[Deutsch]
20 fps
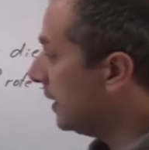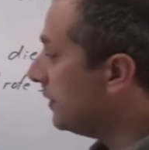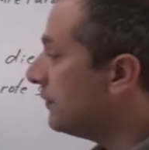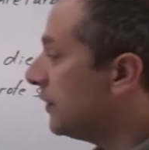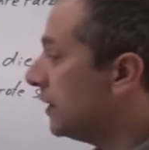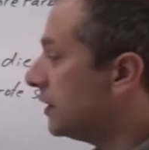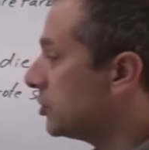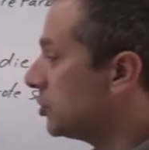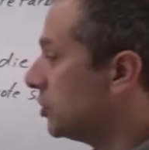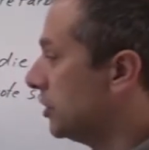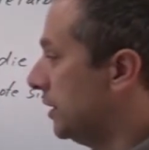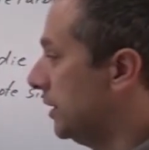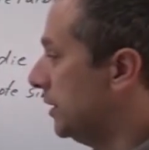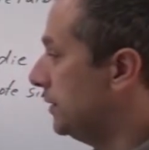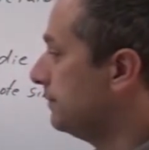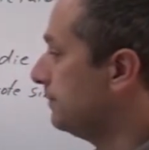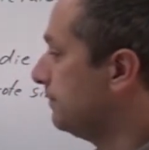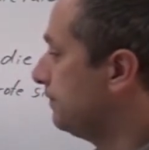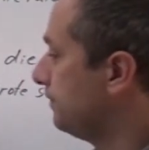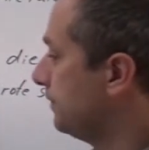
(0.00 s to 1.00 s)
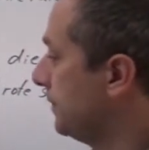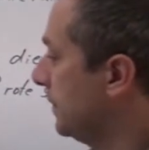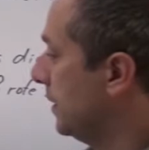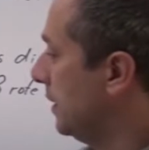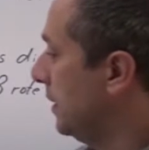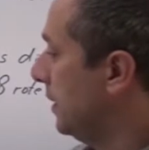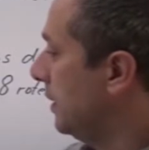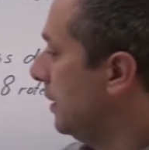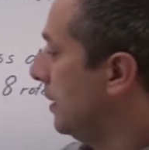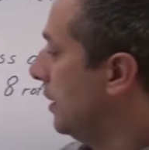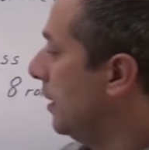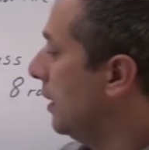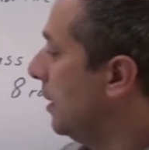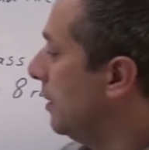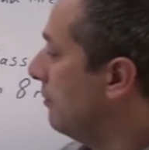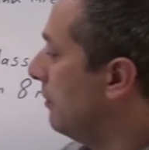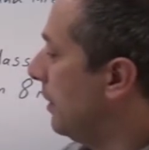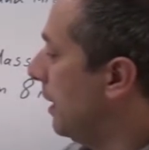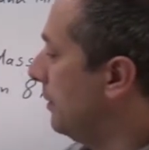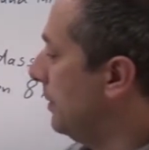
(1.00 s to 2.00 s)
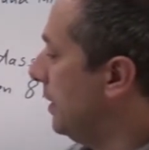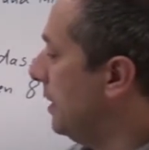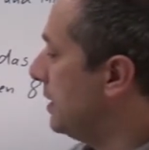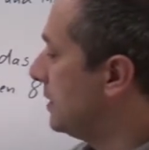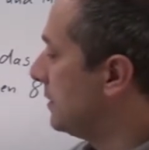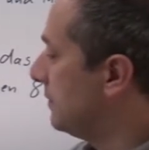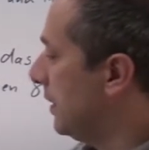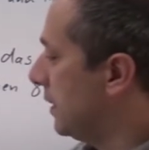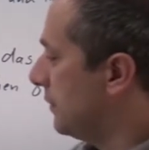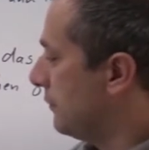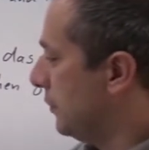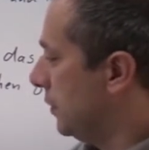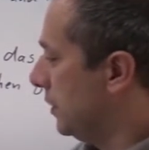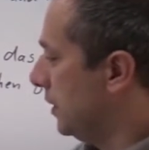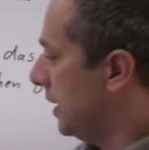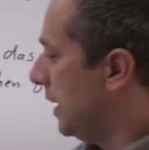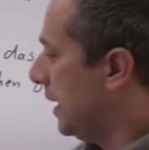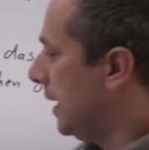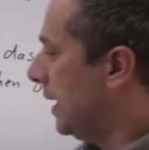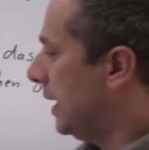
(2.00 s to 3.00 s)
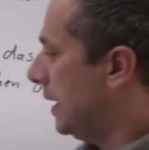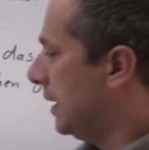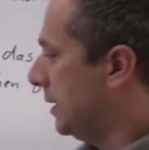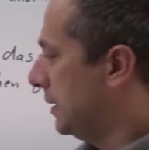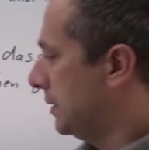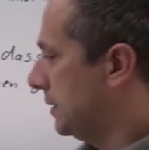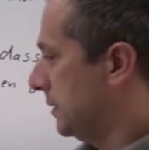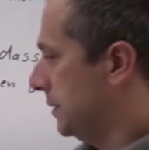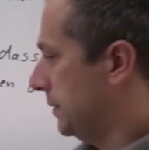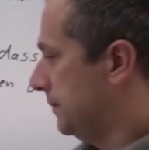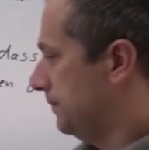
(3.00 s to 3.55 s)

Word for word: werden feststellen, beim x-Wert von 8